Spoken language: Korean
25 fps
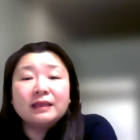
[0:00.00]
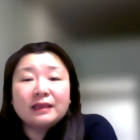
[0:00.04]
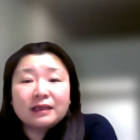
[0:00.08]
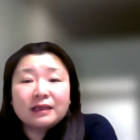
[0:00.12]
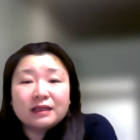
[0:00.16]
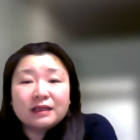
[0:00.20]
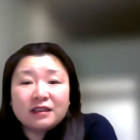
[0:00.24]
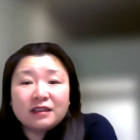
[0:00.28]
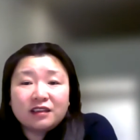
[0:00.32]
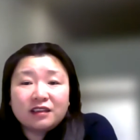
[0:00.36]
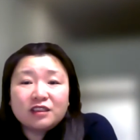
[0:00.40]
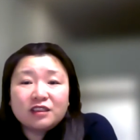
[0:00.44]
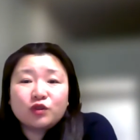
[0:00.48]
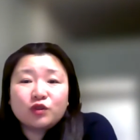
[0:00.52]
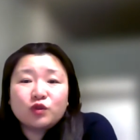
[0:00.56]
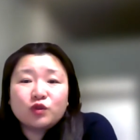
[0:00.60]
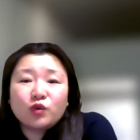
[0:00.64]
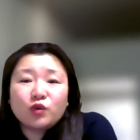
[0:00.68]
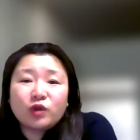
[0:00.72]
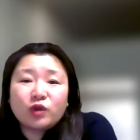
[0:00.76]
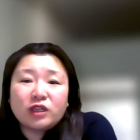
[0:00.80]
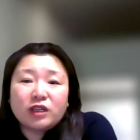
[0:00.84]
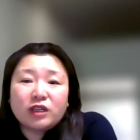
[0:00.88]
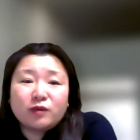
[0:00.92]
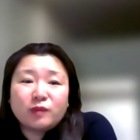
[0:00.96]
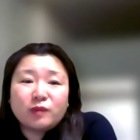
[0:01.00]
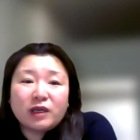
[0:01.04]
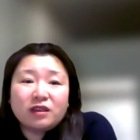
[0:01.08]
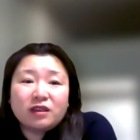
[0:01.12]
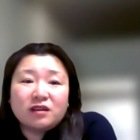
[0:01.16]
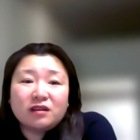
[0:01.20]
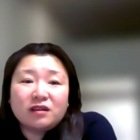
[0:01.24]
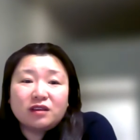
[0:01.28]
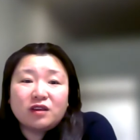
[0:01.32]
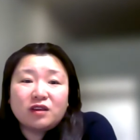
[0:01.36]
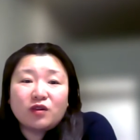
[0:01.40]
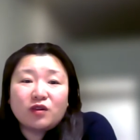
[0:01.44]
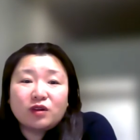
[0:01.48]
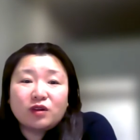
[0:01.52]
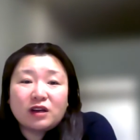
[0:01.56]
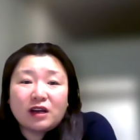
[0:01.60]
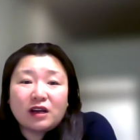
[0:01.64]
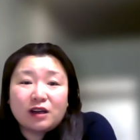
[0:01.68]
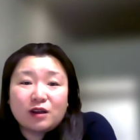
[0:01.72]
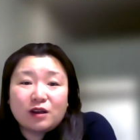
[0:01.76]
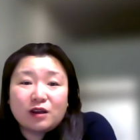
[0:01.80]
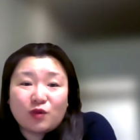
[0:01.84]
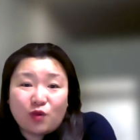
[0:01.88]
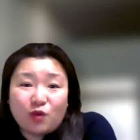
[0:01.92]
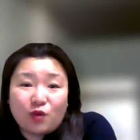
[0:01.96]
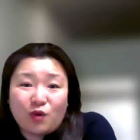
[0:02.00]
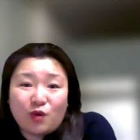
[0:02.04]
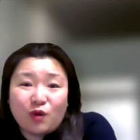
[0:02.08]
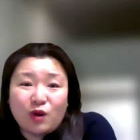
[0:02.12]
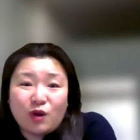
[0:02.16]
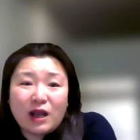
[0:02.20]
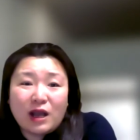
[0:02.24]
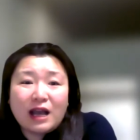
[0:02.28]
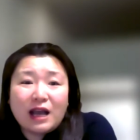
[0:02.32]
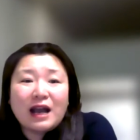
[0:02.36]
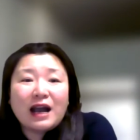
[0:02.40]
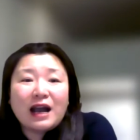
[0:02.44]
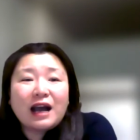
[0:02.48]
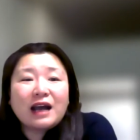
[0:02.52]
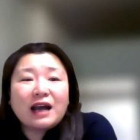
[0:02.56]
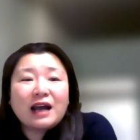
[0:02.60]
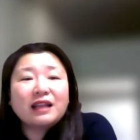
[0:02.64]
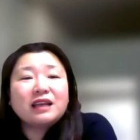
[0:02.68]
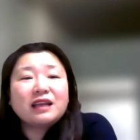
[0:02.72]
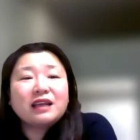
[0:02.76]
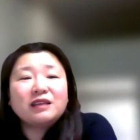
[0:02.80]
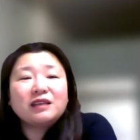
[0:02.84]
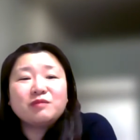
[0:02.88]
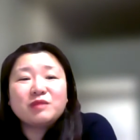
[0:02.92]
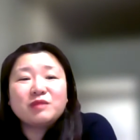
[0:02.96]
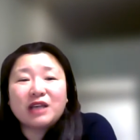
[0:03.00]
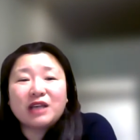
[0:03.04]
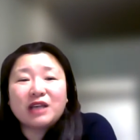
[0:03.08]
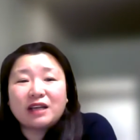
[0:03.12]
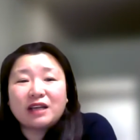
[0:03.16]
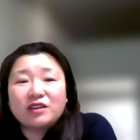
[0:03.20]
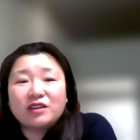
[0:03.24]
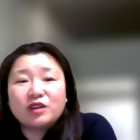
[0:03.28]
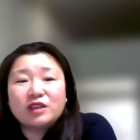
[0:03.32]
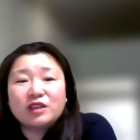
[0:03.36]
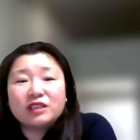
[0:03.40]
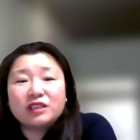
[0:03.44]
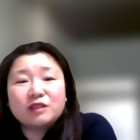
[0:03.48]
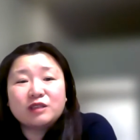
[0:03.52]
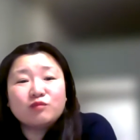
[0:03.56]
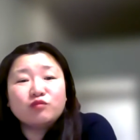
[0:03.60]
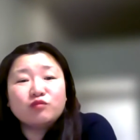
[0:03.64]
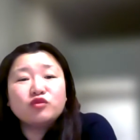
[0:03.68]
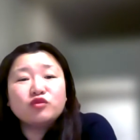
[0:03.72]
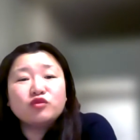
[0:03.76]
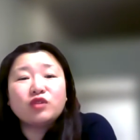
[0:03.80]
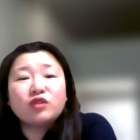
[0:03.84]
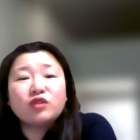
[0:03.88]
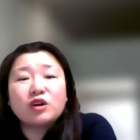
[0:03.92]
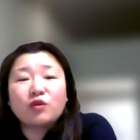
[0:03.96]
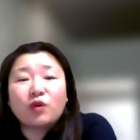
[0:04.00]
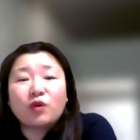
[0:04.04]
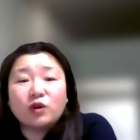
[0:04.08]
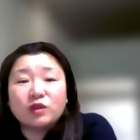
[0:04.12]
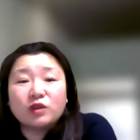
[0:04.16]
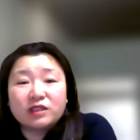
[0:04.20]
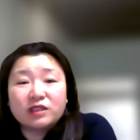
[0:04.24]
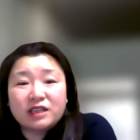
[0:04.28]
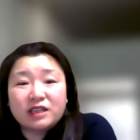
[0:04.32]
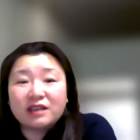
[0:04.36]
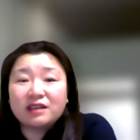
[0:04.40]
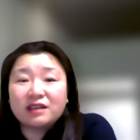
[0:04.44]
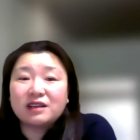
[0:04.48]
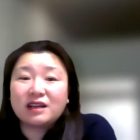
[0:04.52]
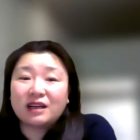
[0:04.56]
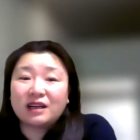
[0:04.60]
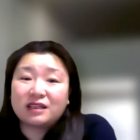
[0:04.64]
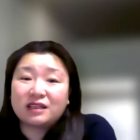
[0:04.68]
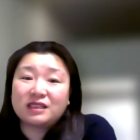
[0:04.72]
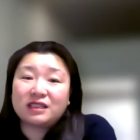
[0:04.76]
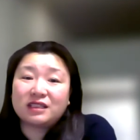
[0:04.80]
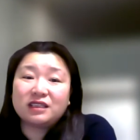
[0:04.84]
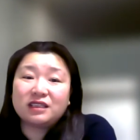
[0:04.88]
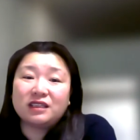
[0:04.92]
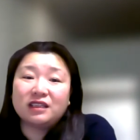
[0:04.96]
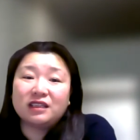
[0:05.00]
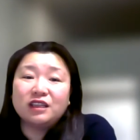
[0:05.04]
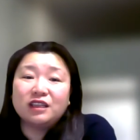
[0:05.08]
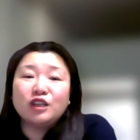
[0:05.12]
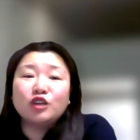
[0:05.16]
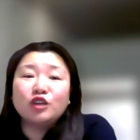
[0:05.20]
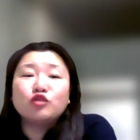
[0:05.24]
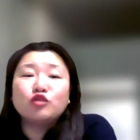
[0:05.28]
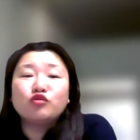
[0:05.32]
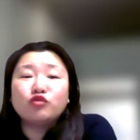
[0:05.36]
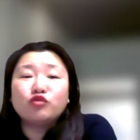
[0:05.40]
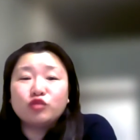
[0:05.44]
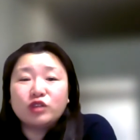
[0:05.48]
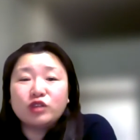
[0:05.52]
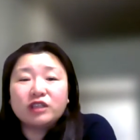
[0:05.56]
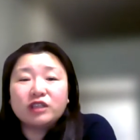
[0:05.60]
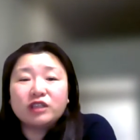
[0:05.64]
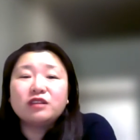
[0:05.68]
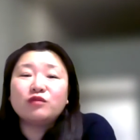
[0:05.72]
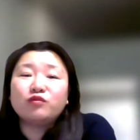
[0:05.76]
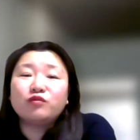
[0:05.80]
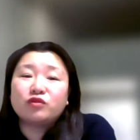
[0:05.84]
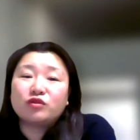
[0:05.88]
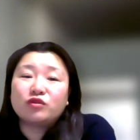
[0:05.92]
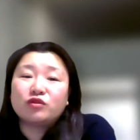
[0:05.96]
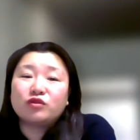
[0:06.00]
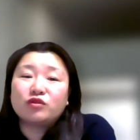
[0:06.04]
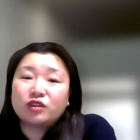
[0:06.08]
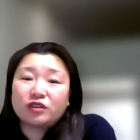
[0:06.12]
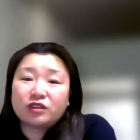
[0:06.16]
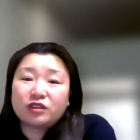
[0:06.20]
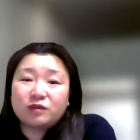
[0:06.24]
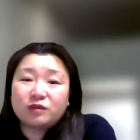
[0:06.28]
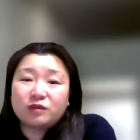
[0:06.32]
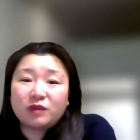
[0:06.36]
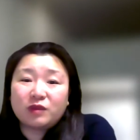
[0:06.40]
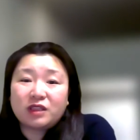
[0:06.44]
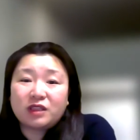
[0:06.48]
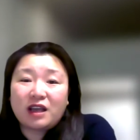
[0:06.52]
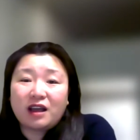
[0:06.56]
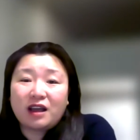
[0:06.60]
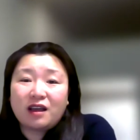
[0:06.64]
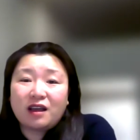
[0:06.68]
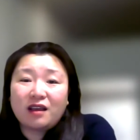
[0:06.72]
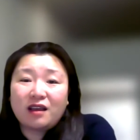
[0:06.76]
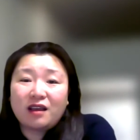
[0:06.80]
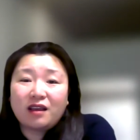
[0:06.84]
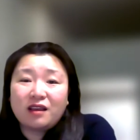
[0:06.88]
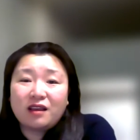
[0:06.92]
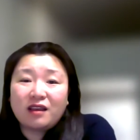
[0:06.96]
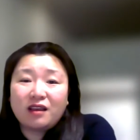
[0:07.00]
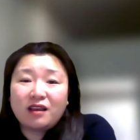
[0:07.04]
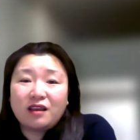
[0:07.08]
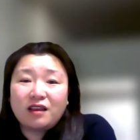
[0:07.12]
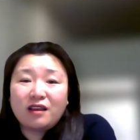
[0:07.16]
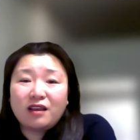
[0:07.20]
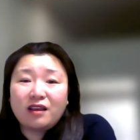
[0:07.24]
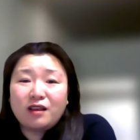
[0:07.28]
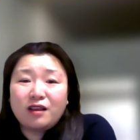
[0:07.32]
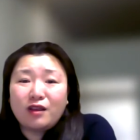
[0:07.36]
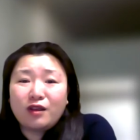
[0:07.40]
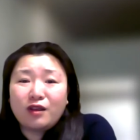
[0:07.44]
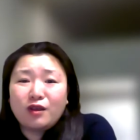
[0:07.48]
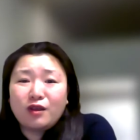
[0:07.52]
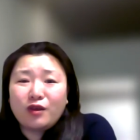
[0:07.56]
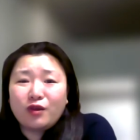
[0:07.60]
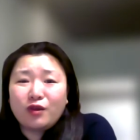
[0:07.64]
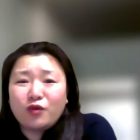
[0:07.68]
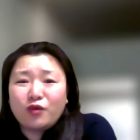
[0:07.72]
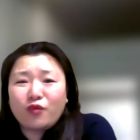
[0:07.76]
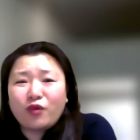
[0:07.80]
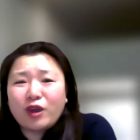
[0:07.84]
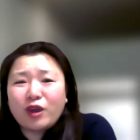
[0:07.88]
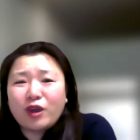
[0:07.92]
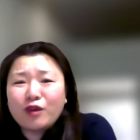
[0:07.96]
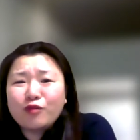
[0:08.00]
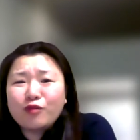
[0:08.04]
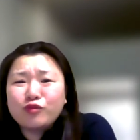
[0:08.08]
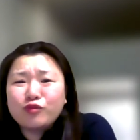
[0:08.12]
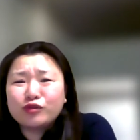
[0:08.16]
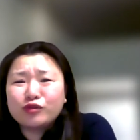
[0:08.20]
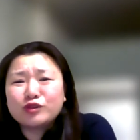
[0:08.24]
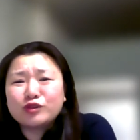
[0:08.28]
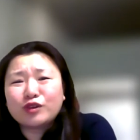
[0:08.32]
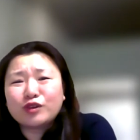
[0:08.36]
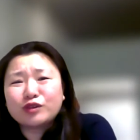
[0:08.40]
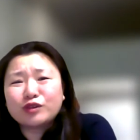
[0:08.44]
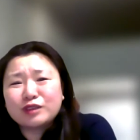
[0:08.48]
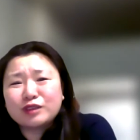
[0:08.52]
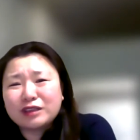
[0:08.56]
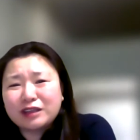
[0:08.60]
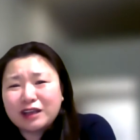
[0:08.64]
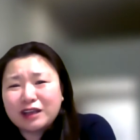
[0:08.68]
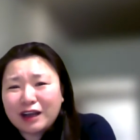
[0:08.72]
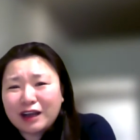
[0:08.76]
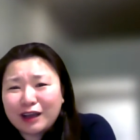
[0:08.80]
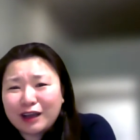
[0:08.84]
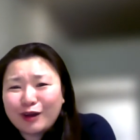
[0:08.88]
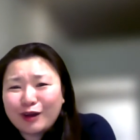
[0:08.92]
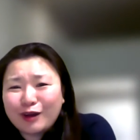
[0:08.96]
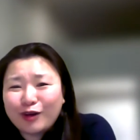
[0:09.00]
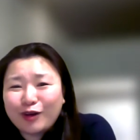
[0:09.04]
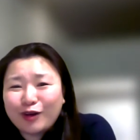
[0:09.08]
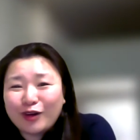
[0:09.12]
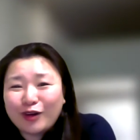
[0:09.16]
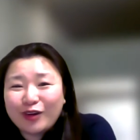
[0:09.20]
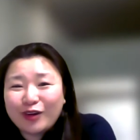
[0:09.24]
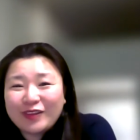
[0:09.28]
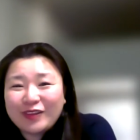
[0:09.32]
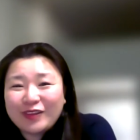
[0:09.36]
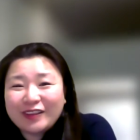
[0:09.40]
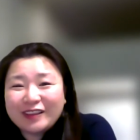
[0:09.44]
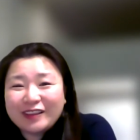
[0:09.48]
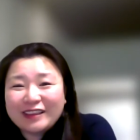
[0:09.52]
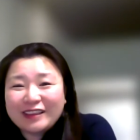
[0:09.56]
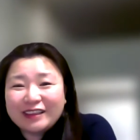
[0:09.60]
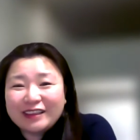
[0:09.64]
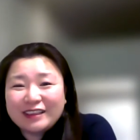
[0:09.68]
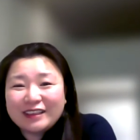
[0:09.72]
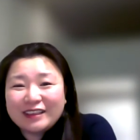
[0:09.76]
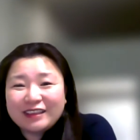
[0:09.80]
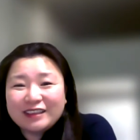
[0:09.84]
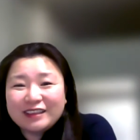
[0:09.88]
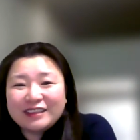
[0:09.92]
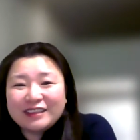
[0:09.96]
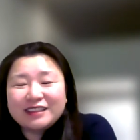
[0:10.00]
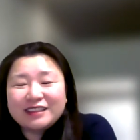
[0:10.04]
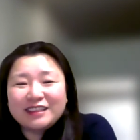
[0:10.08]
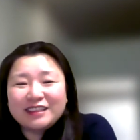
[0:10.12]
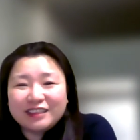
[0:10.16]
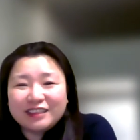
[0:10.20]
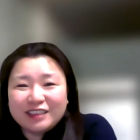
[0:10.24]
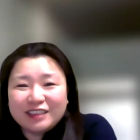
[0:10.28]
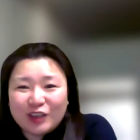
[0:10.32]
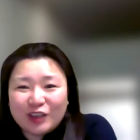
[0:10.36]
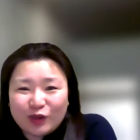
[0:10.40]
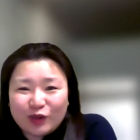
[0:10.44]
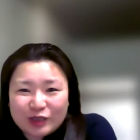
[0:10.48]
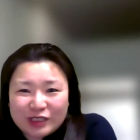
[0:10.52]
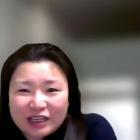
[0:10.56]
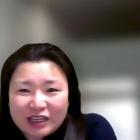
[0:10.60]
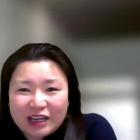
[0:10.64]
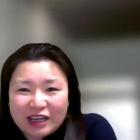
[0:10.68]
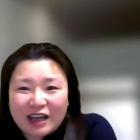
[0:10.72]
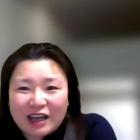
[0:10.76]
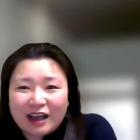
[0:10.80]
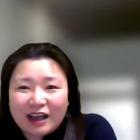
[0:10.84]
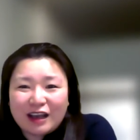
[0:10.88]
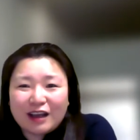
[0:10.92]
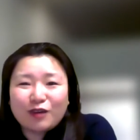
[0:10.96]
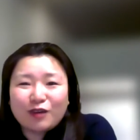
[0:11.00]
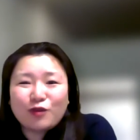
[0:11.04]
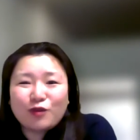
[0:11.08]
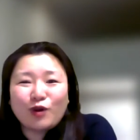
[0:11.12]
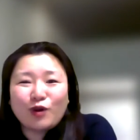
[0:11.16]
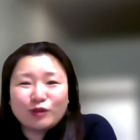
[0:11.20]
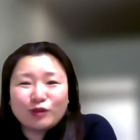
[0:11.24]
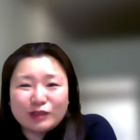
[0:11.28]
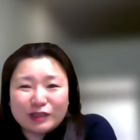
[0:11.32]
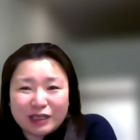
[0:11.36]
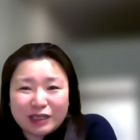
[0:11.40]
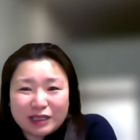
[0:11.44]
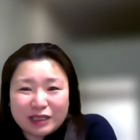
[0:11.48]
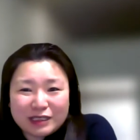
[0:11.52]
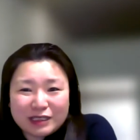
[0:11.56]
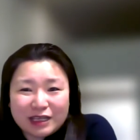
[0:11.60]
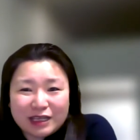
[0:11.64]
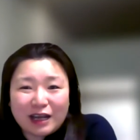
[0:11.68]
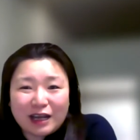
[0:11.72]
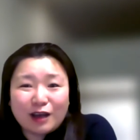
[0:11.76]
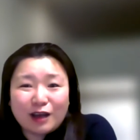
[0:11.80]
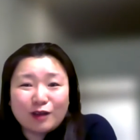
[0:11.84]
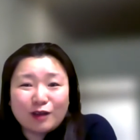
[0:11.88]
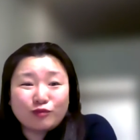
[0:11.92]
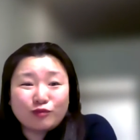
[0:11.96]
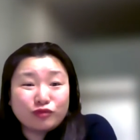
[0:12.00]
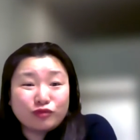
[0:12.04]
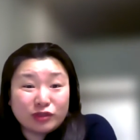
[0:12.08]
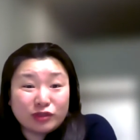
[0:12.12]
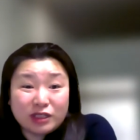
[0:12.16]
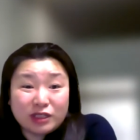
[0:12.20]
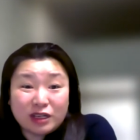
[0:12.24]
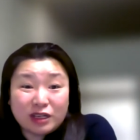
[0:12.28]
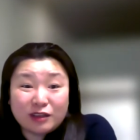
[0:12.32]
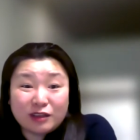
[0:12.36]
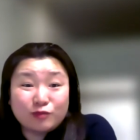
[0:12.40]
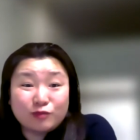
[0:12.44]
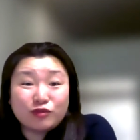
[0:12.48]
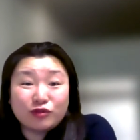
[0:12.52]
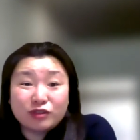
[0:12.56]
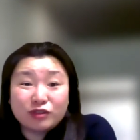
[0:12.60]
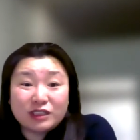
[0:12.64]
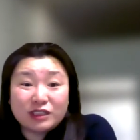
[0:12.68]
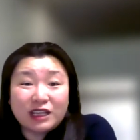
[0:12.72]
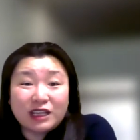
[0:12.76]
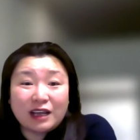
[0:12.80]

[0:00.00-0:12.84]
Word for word: 그리스도 이름의 능력을 알고 하나님 자녀의 신분과 권세를 가진 우리를 부르셨습니다. 왜 부르셨을까요? 능력자, 권세자, 부자를 부르지